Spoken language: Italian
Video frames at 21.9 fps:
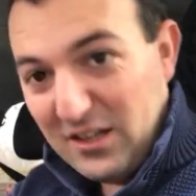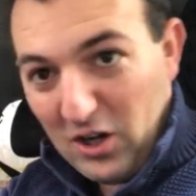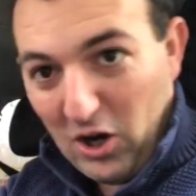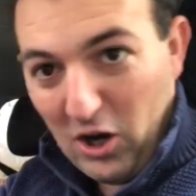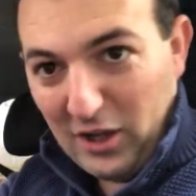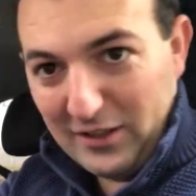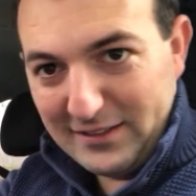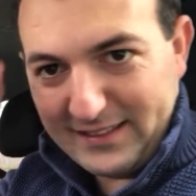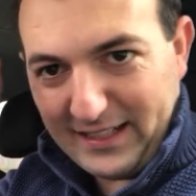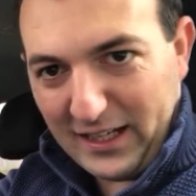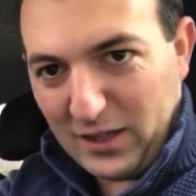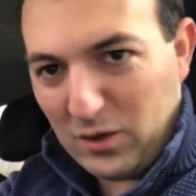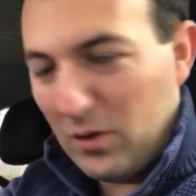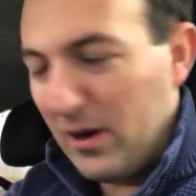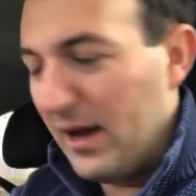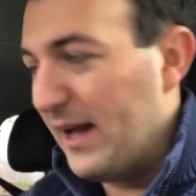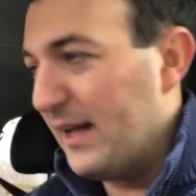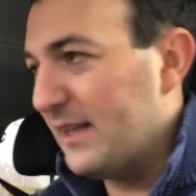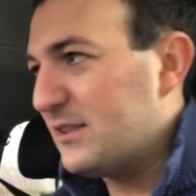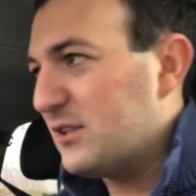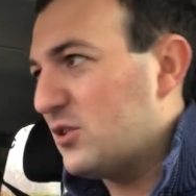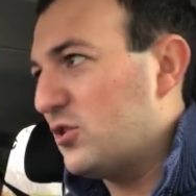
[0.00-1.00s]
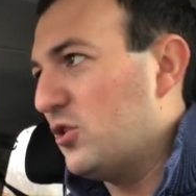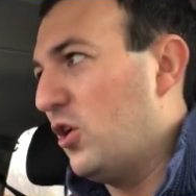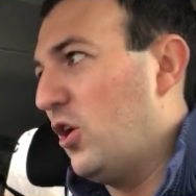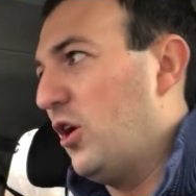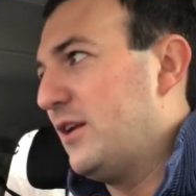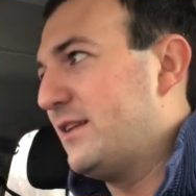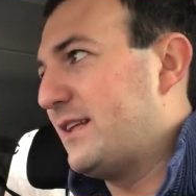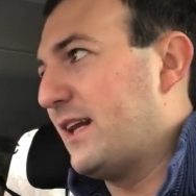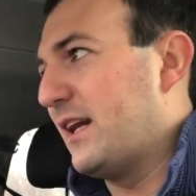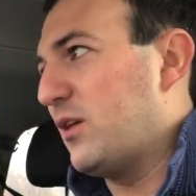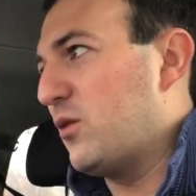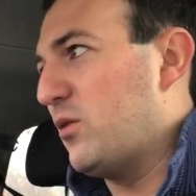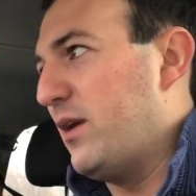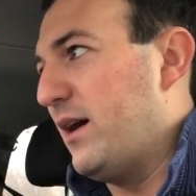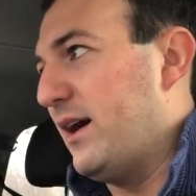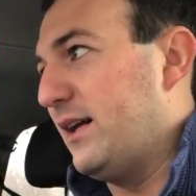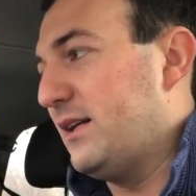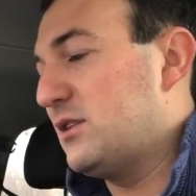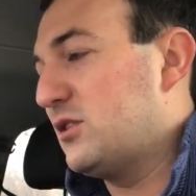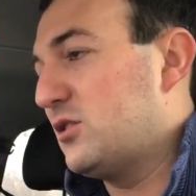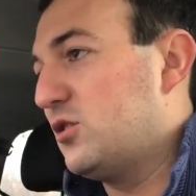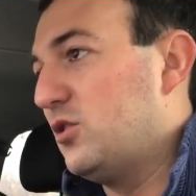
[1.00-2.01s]
oltre questo, oltre
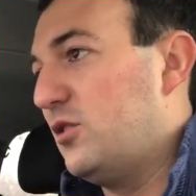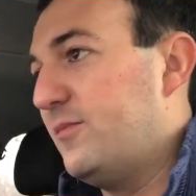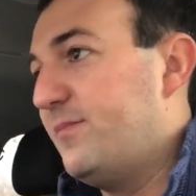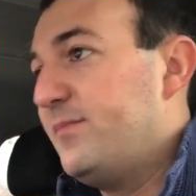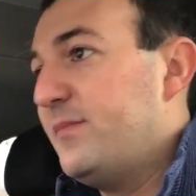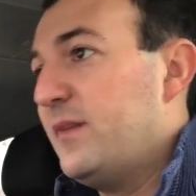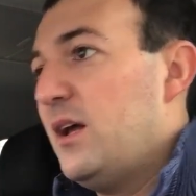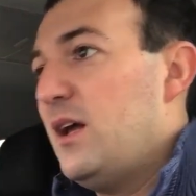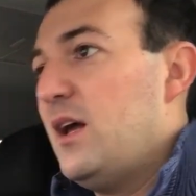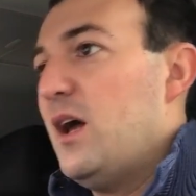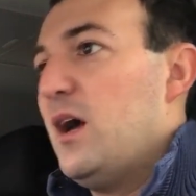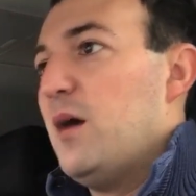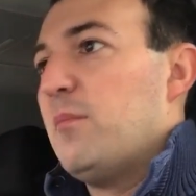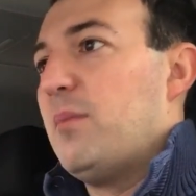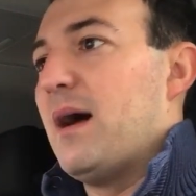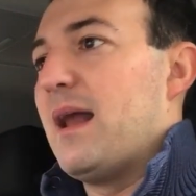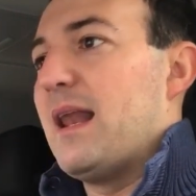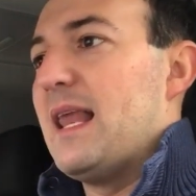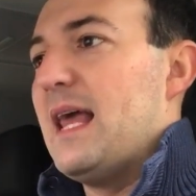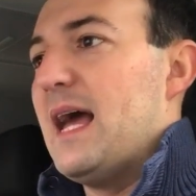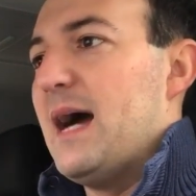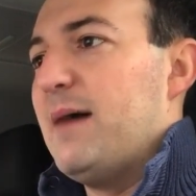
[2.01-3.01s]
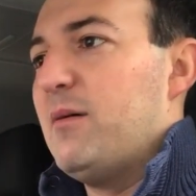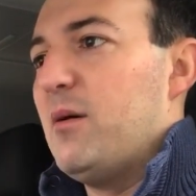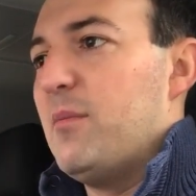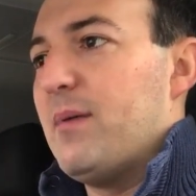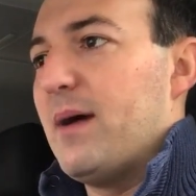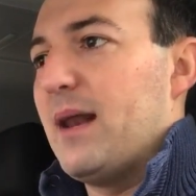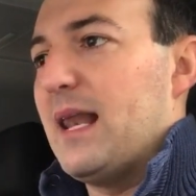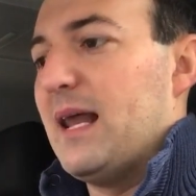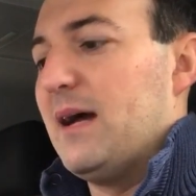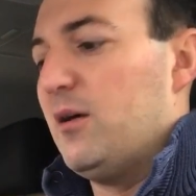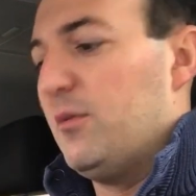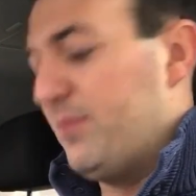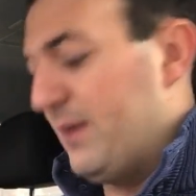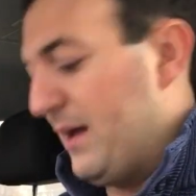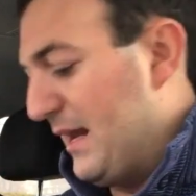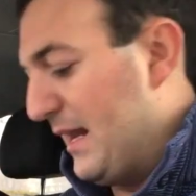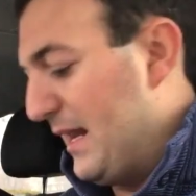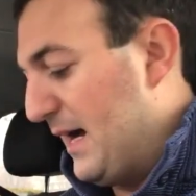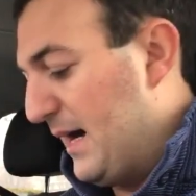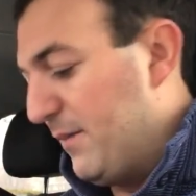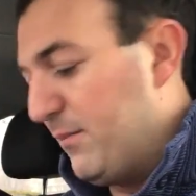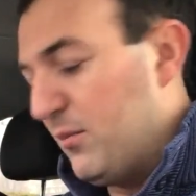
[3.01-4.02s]
questo Parliamo, parliamo,
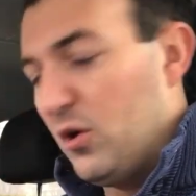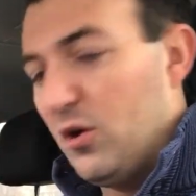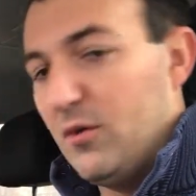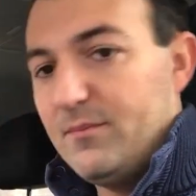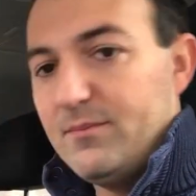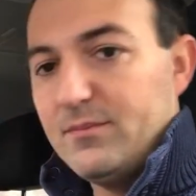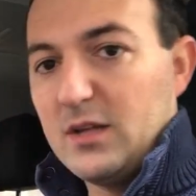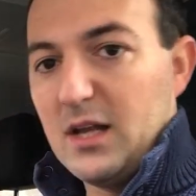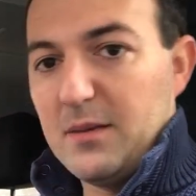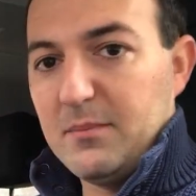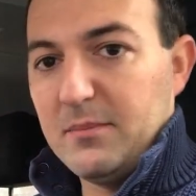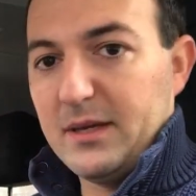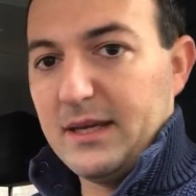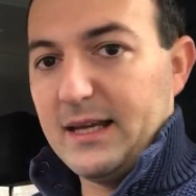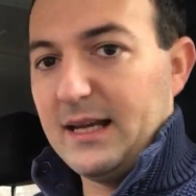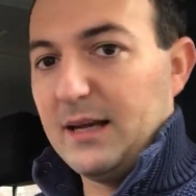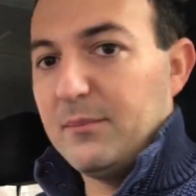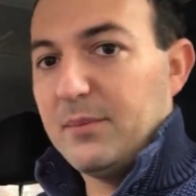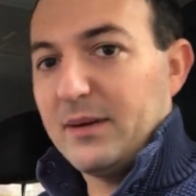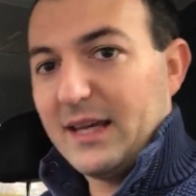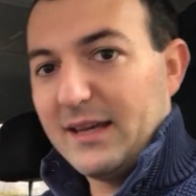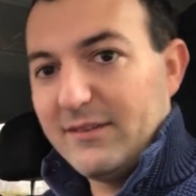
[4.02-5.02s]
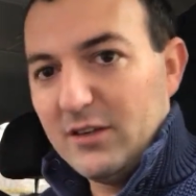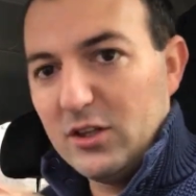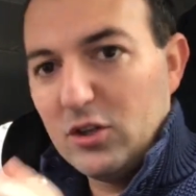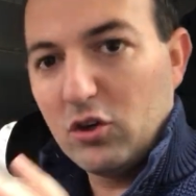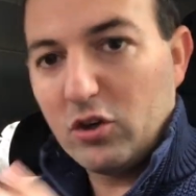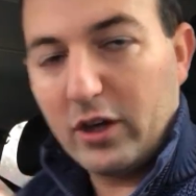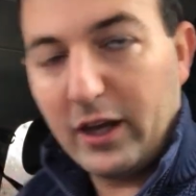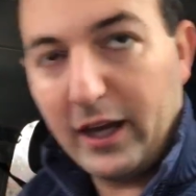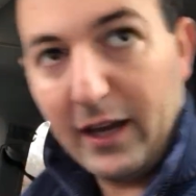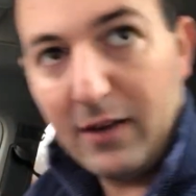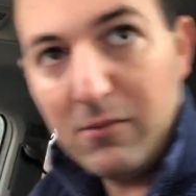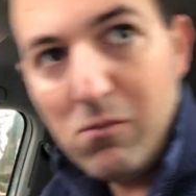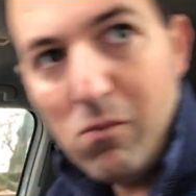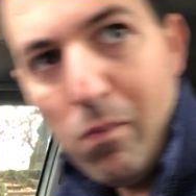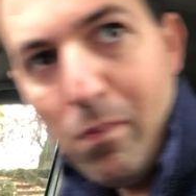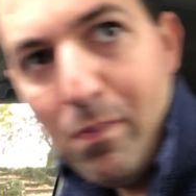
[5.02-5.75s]
parliamo del Milan, perché vedo che